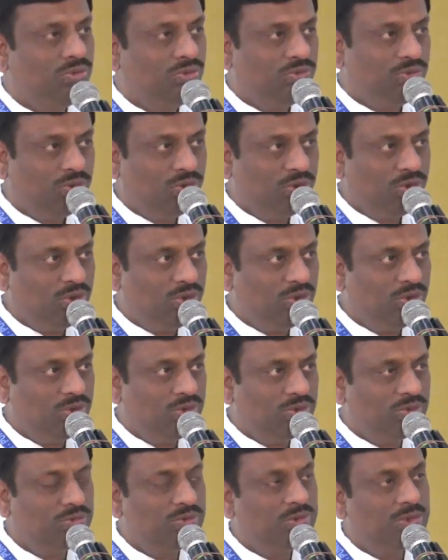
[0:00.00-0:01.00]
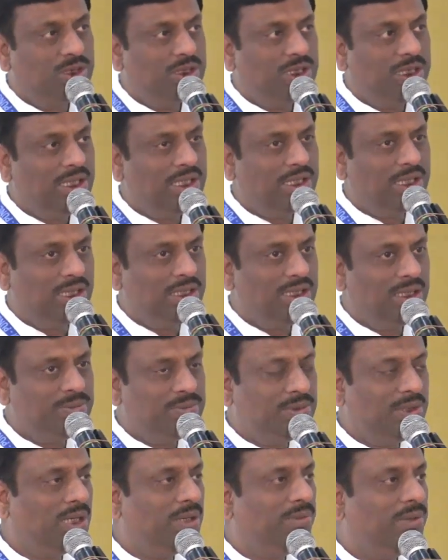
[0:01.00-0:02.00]
तो वो एक अजीब
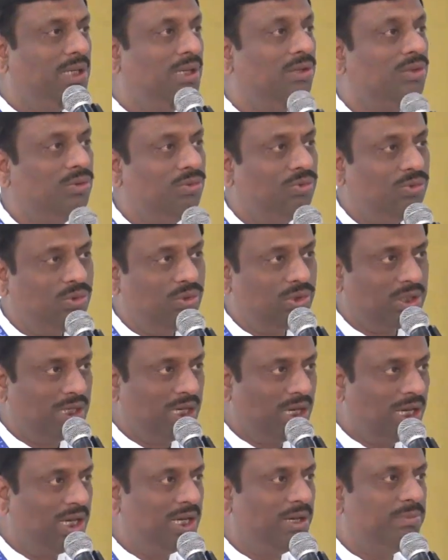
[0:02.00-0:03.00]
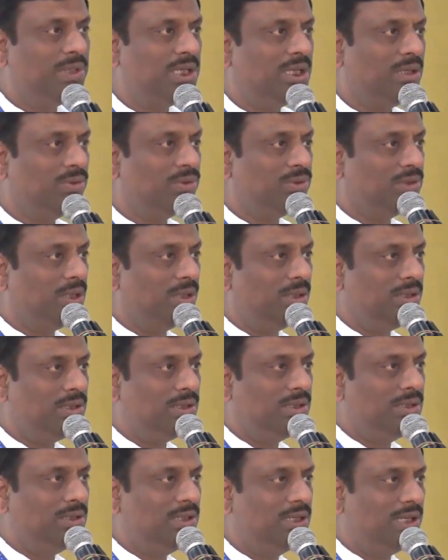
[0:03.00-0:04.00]
सी आवाज़ है तो वो क्या है मतलब उस
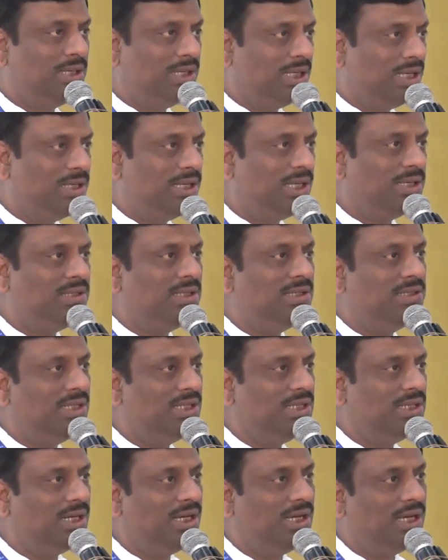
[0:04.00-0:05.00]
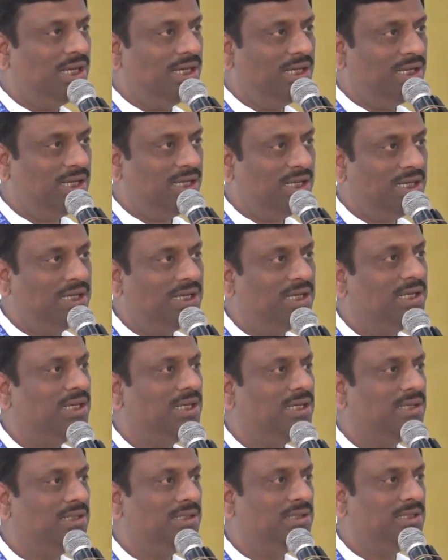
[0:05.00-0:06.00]
डरने जैसी चीज़ है या नहीं
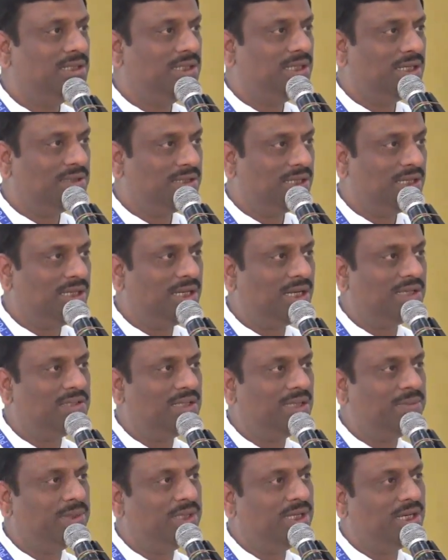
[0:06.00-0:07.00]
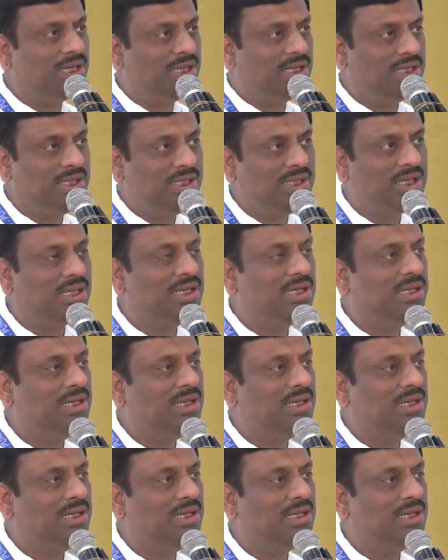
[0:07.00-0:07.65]
डरने जैसी चीज़ है सही रास्ते पे जा रहे हैं नहीं जा